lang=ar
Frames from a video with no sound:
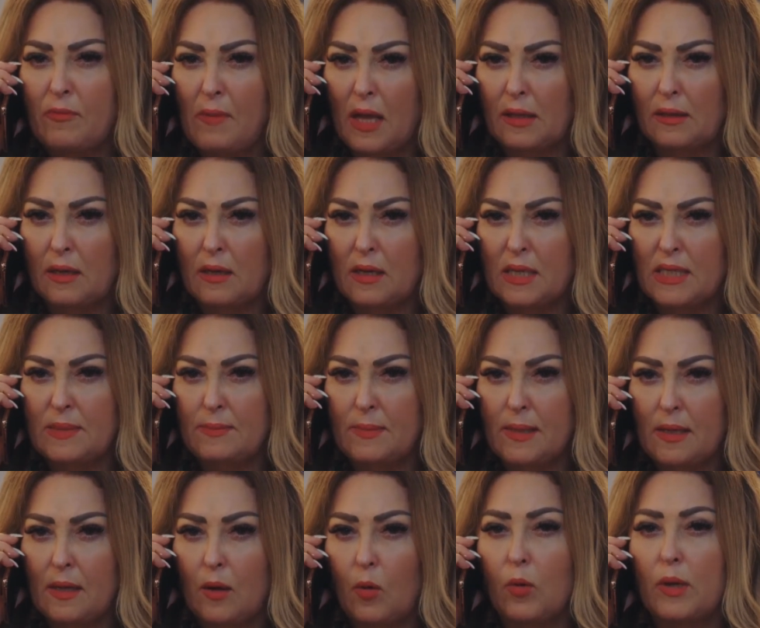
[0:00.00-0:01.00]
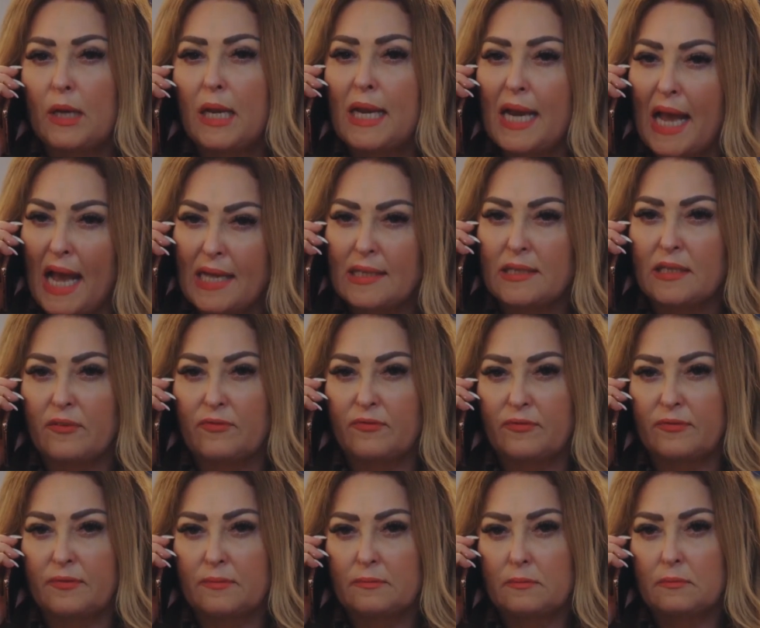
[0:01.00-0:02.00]
في محضر رسمي وللاسف
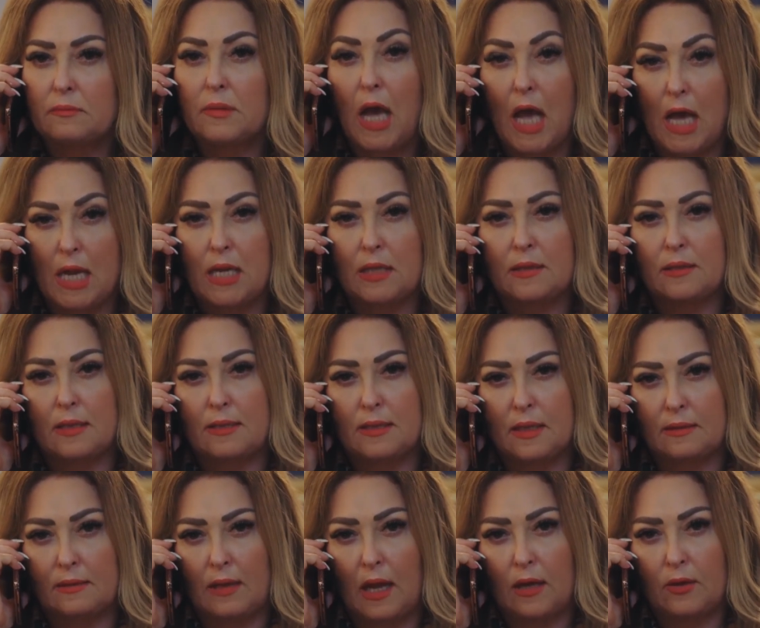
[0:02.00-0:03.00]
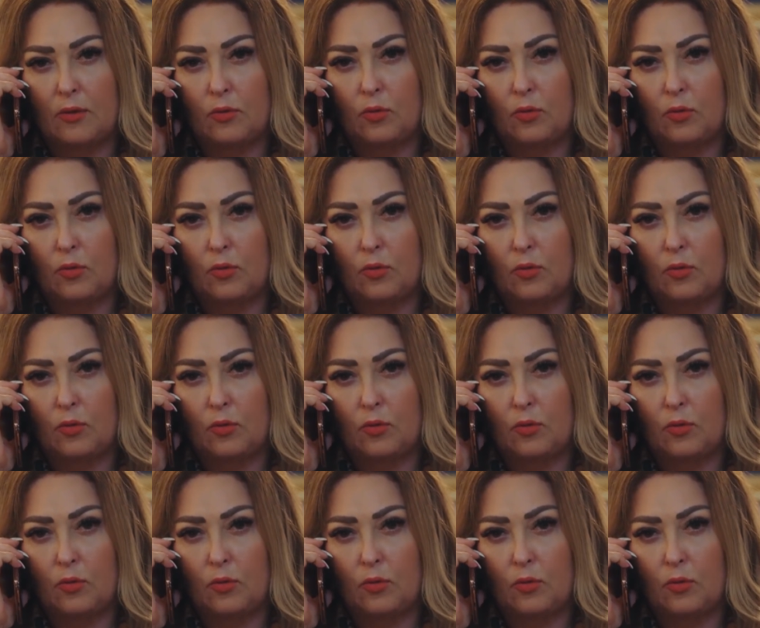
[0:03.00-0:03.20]
انا اتنازلت عنه